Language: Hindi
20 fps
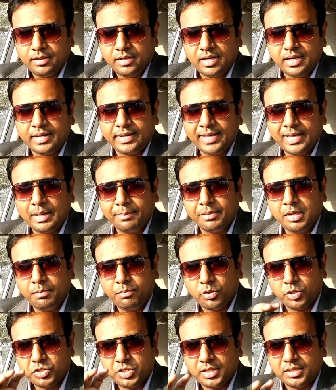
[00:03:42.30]
गाड़ी आपकी
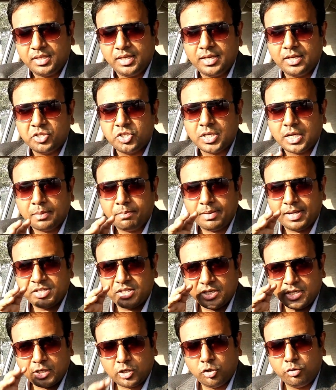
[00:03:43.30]
पहुंच जाती है चार
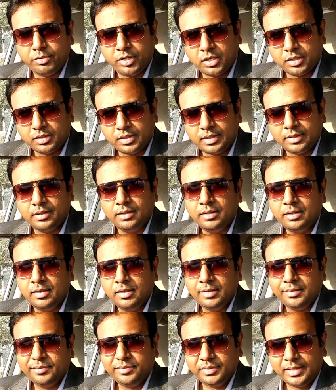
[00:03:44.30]
पाँच हज़ार किलोमीटर तक
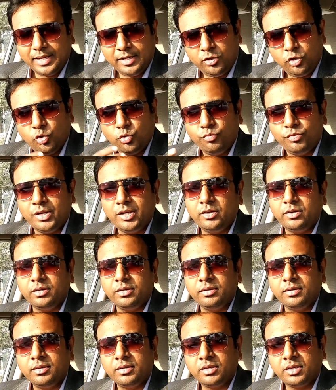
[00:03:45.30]
देन यू विल
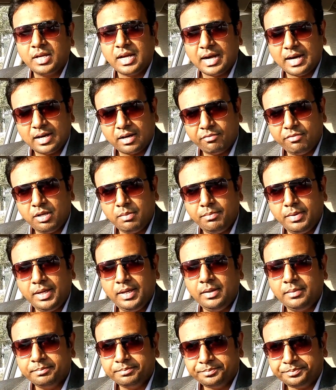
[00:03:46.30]
कार विल
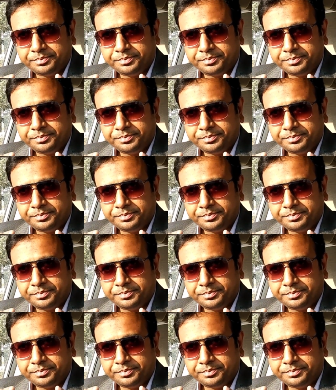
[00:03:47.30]
बी